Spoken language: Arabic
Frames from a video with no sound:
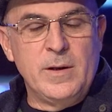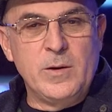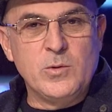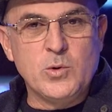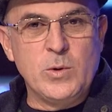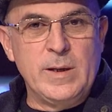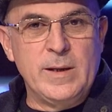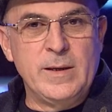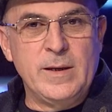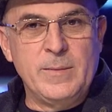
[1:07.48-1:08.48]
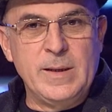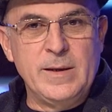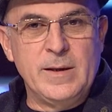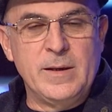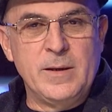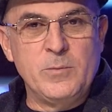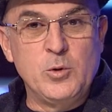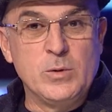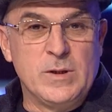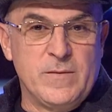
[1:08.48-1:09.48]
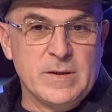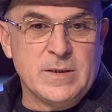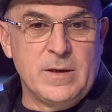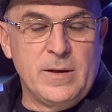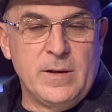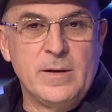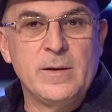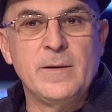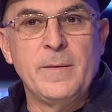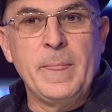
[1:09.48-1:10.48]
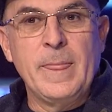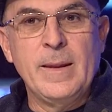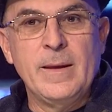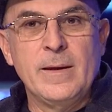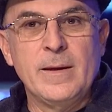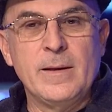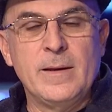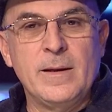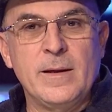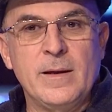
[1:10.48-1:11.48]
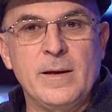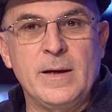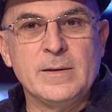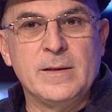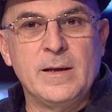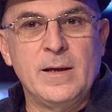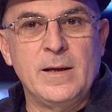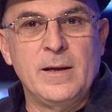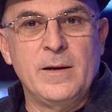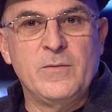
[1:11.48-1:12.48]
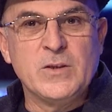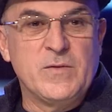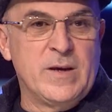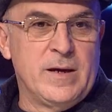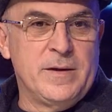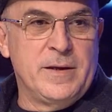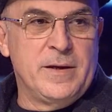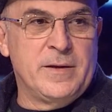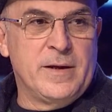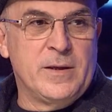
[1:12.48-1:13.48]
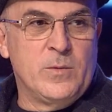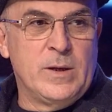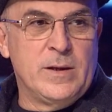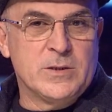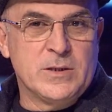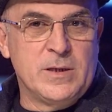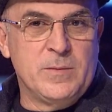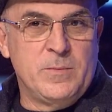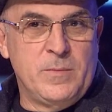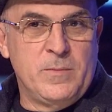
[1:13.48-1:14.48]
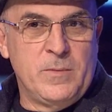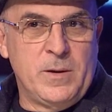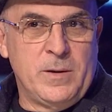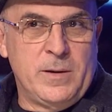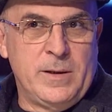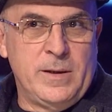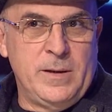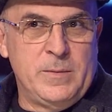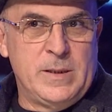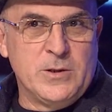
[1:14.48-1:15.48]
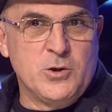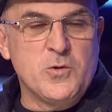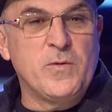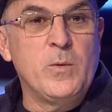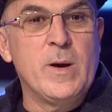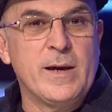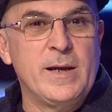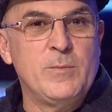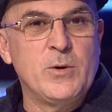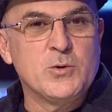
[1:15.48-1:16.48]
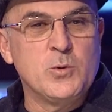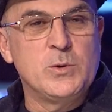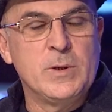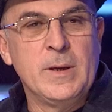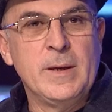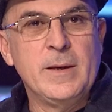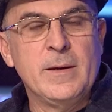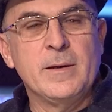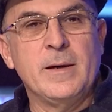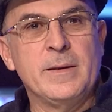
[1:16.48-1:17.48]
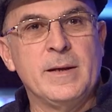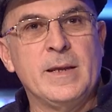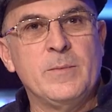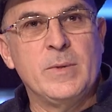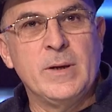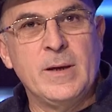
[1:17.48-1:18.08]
الوجوه اللي هي عمليا بدون تفاصيل الا حتى فيش فيها عينين يعني ولا شيء اللي هي بدهاش تشوف الواقع الموجود يعني انا عم